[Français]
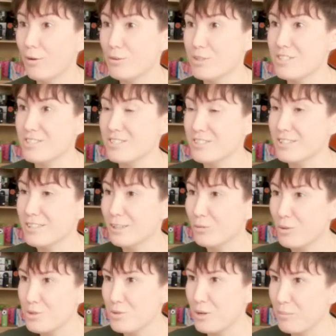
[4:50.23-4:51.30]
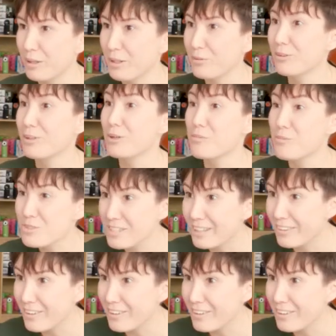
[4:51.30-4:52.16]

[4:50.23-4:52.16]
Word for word: qu'on les a signés trois jours après, qu'on ait commencé à